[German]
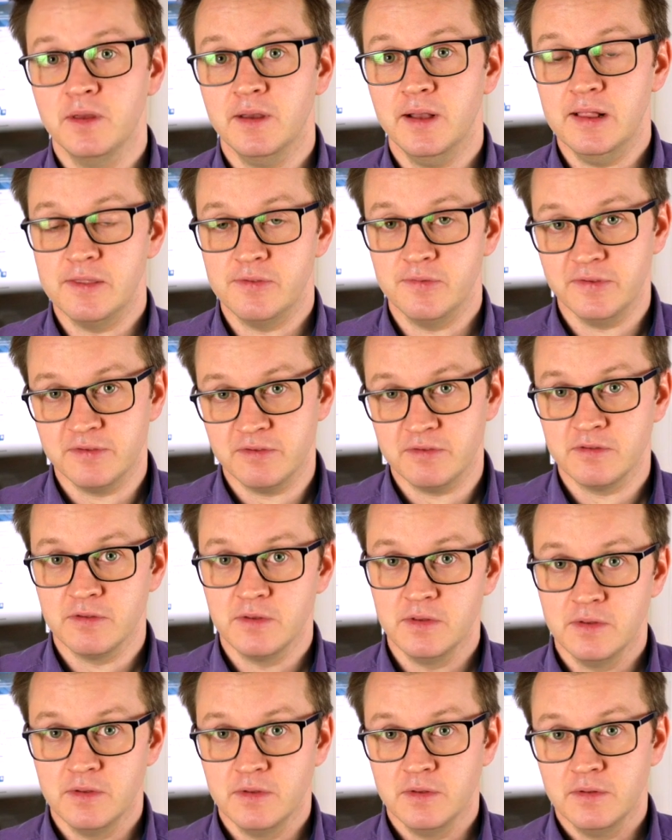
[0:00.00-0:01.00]
Also ist es
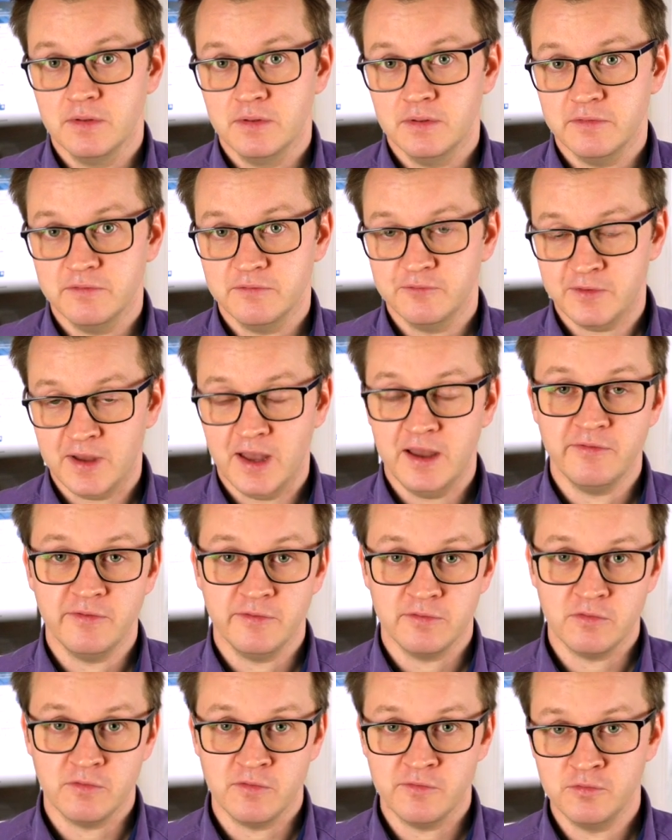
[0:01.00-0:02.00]
frei
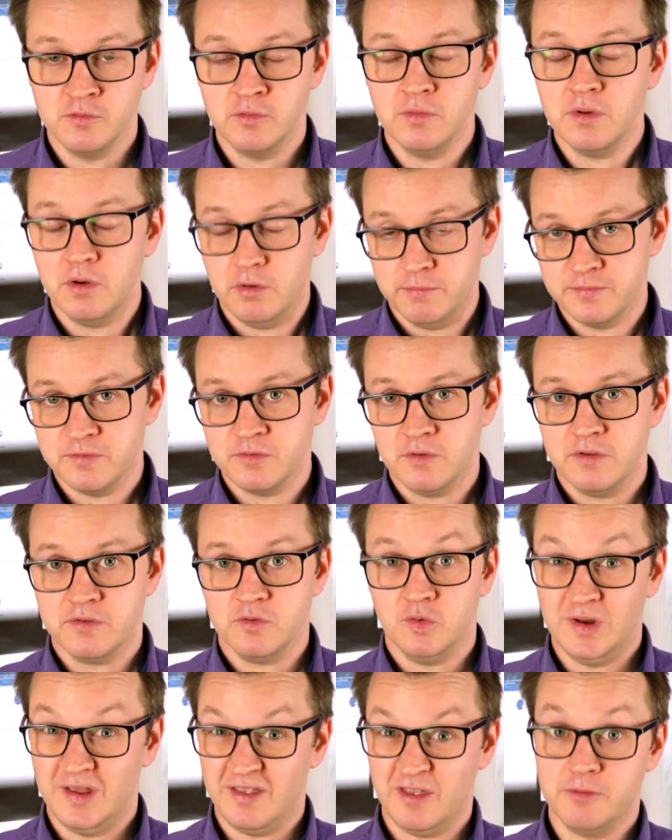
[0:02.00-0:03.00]
zur Verfügung, Open Source,
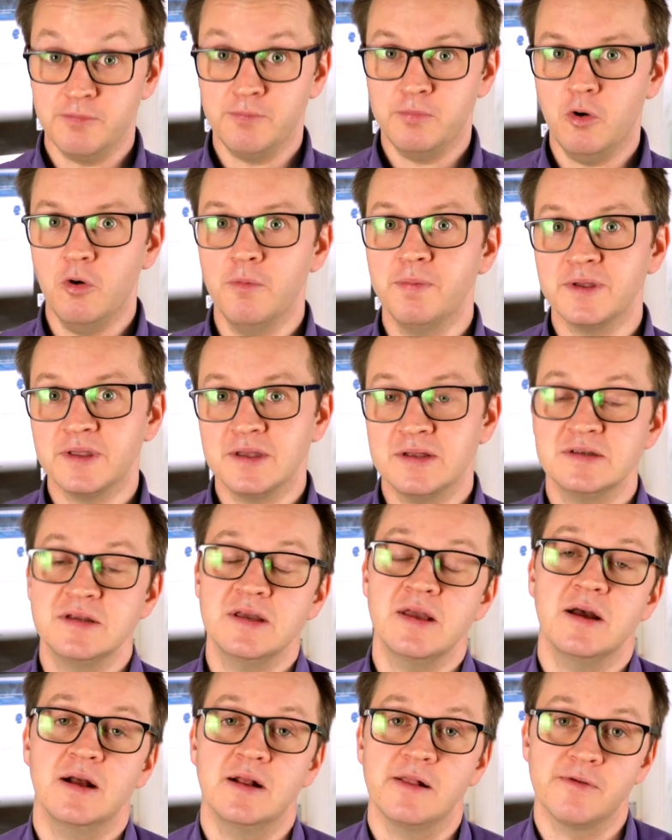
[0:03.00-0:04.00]
oder ist es
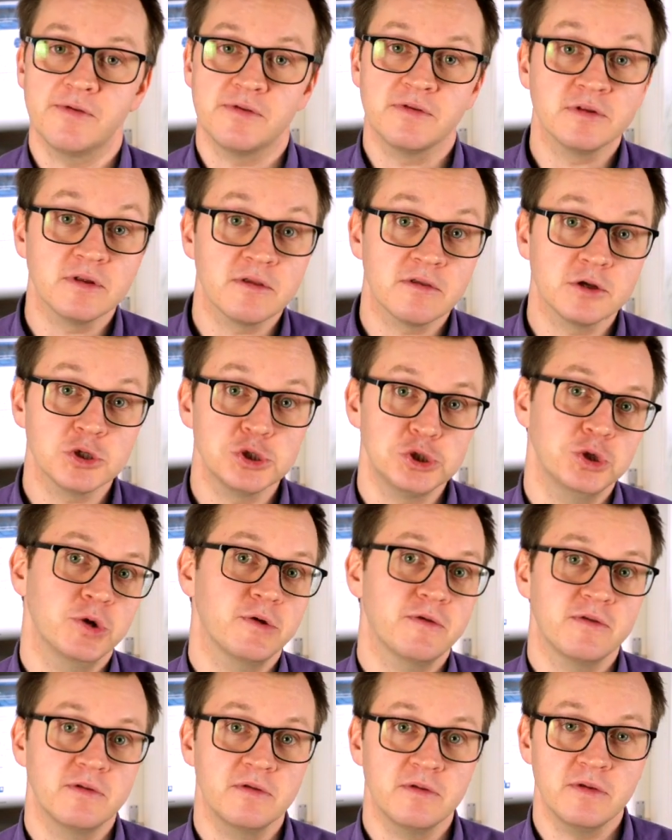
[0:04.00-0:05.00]
proprietär? Also sind das
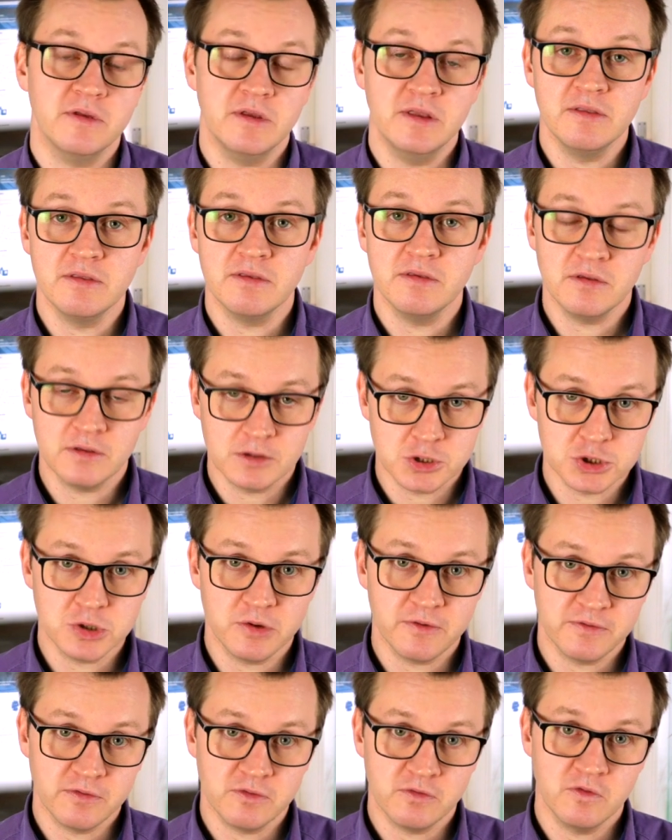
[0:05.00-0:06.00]
geschlossene, in sich
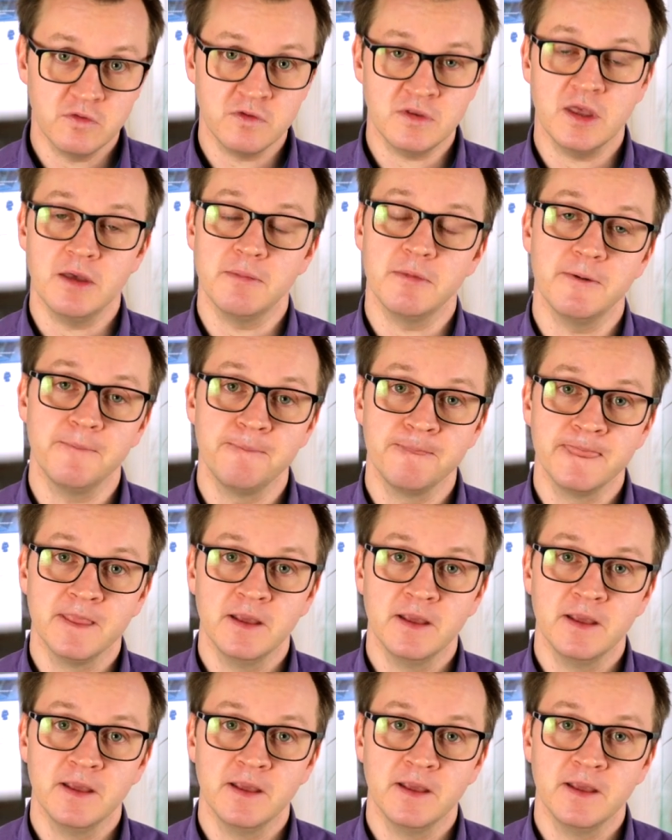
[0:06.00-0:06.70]
geschlossene Systeme,